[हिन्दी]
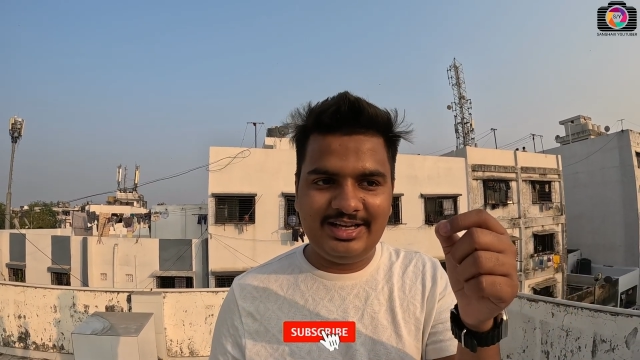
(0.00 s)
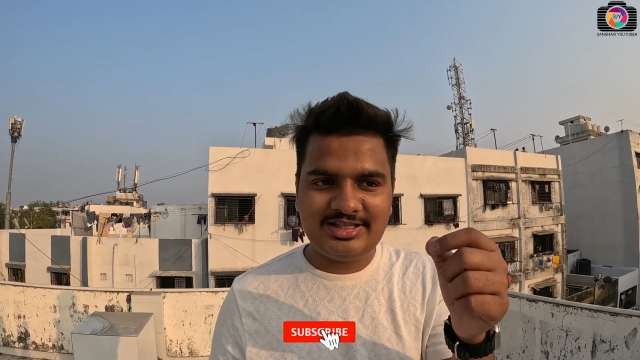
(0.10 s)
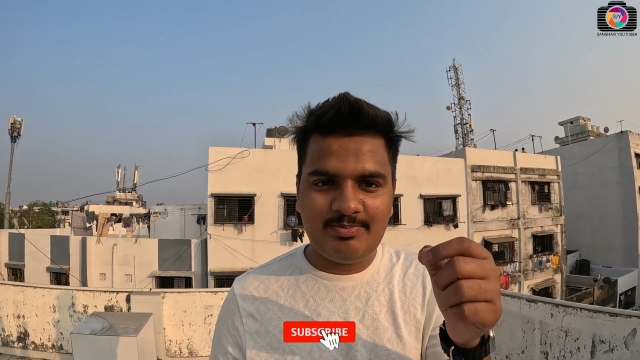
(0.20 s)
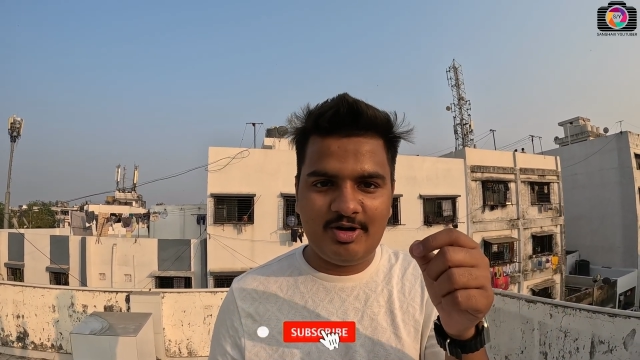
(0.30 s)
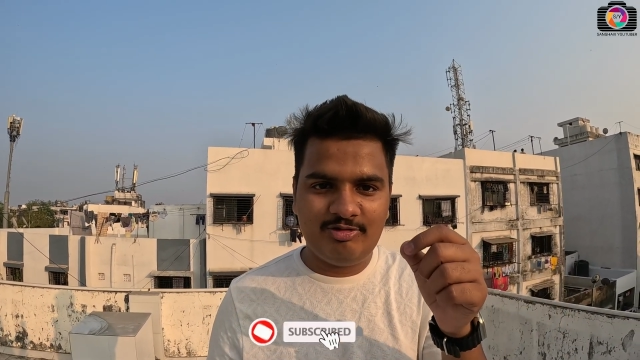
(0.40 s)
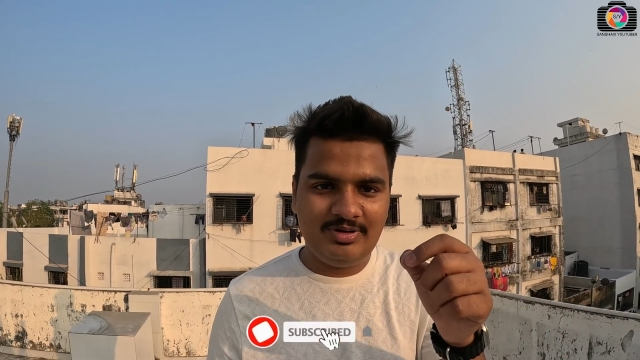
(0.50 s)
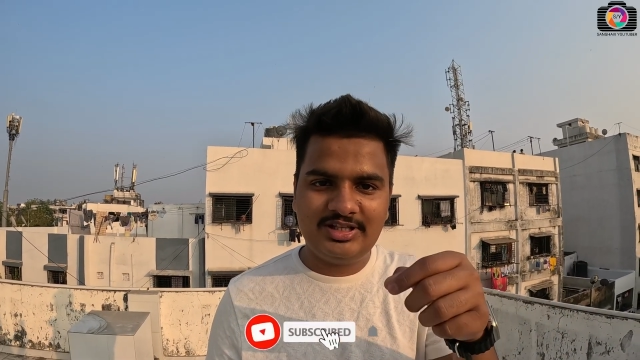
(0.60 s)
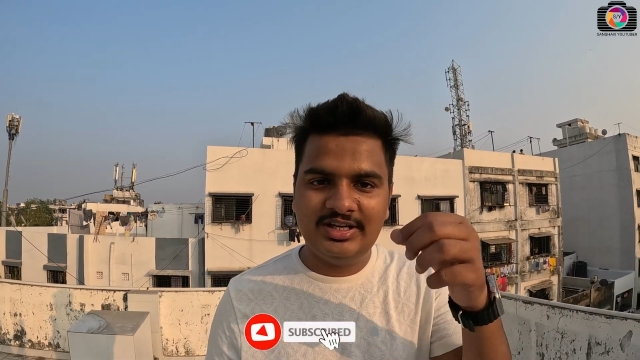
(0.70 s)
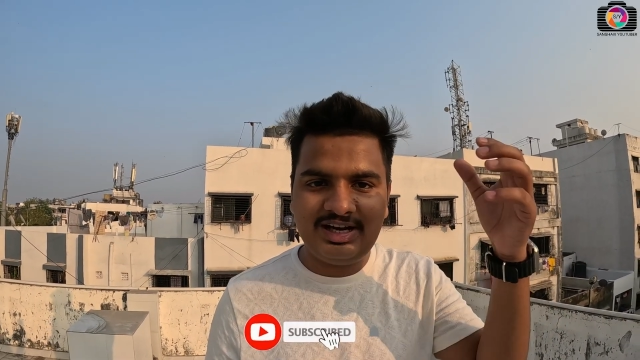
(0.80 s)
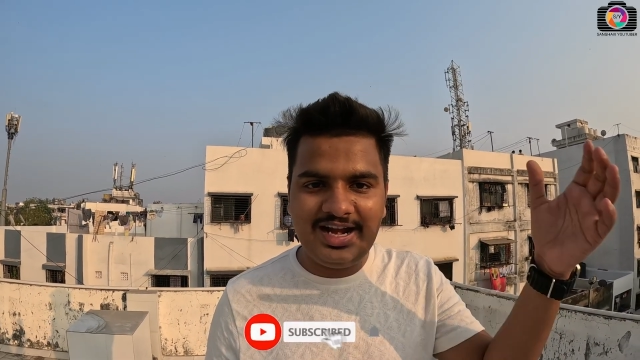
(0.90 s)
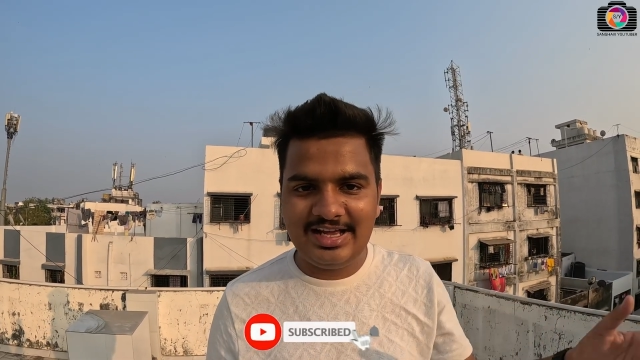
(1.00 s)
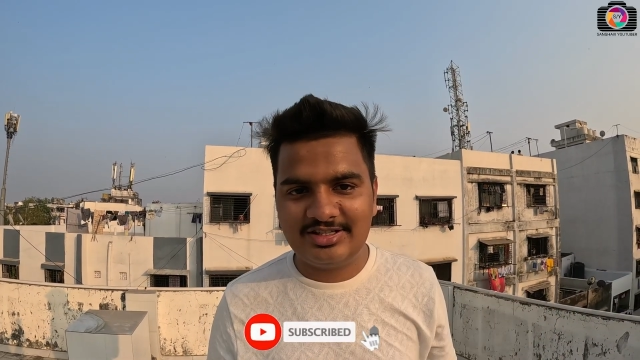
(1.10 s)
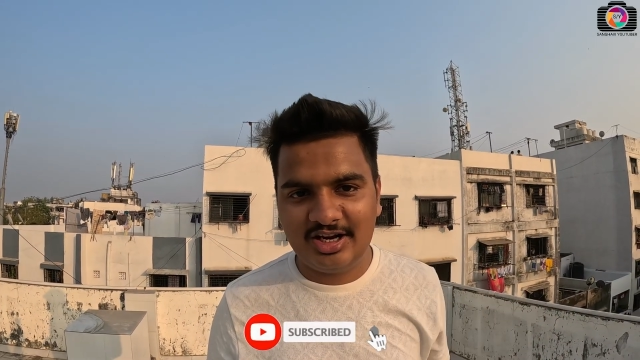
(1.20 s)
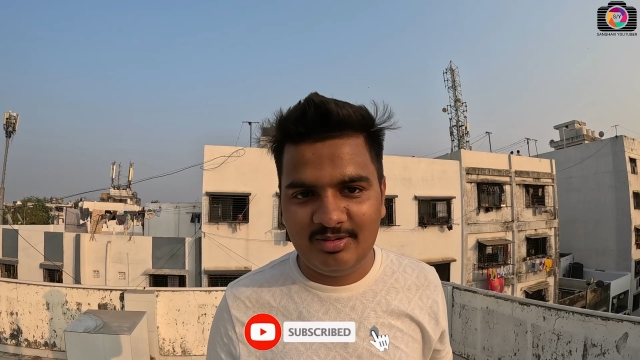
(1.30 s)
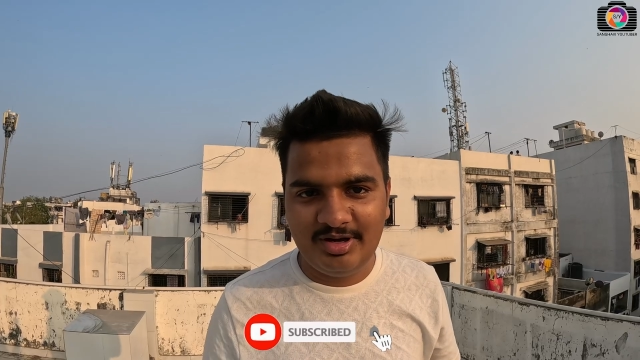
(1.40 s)
कैसा परफॉर्मेंस इनका
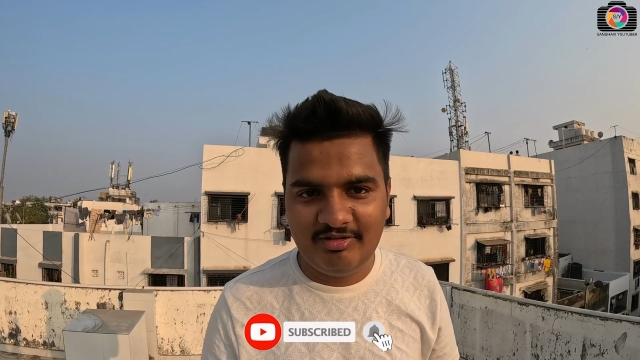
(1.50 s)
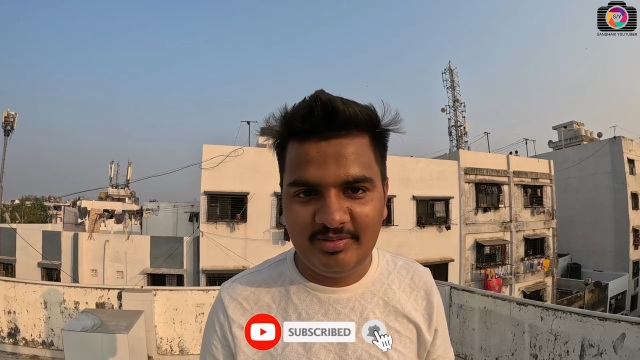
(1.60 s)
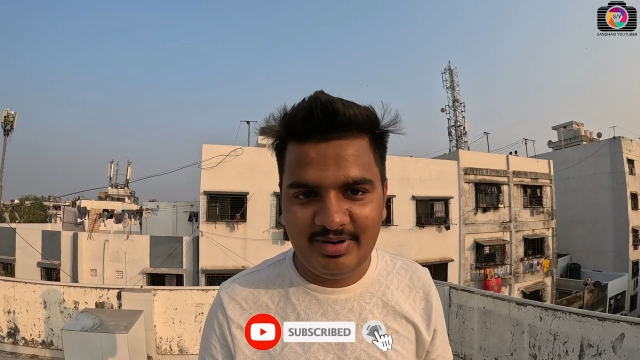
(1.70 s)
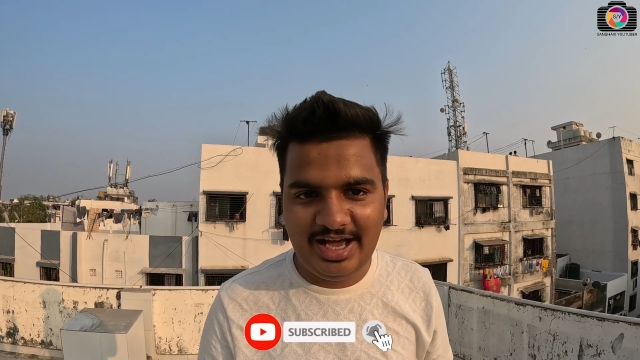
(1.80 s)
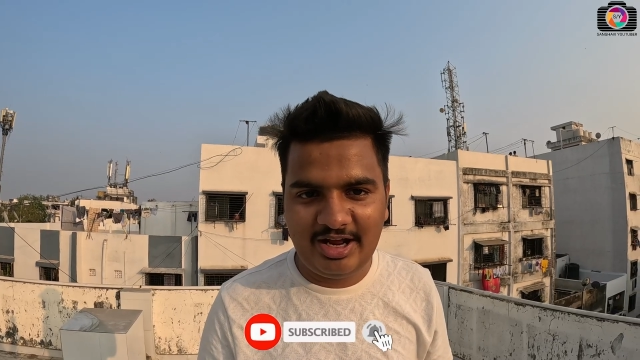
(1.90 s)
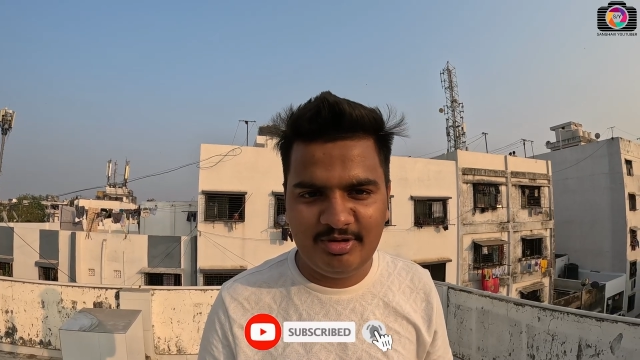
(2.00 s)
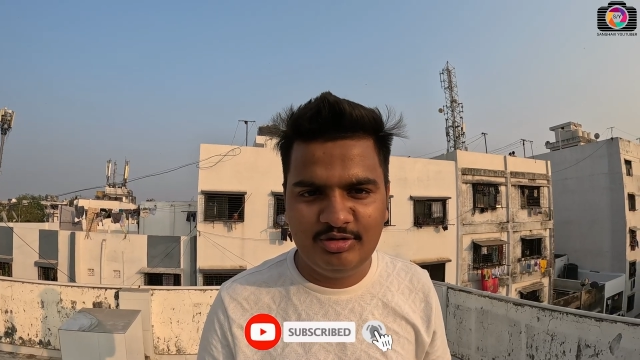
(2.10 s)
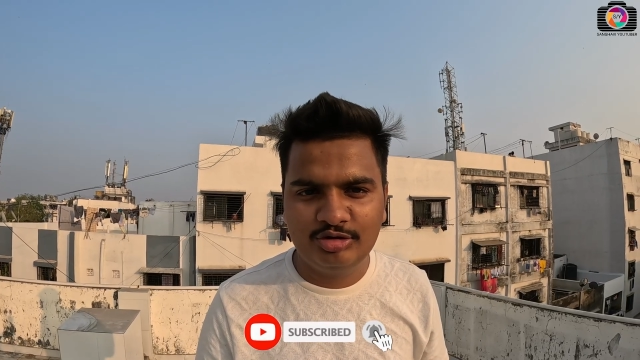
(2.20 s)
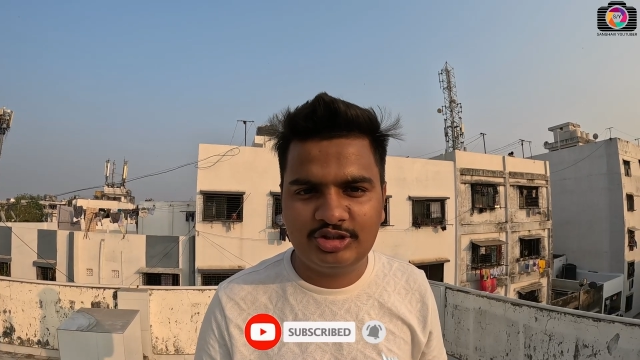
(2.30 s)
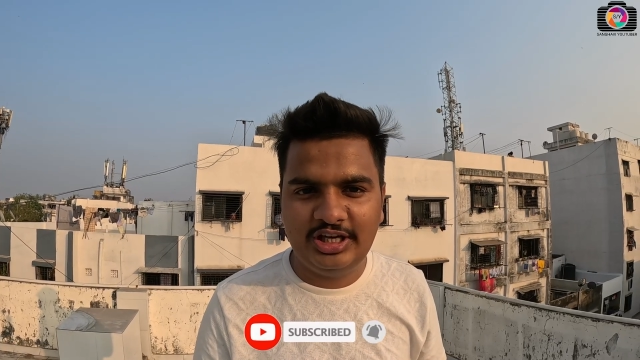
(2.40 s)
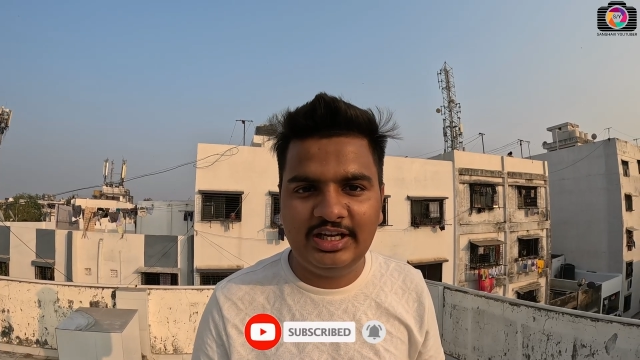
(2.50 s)
लास्ट ईयर हमने वन मैन आर्मी यूज़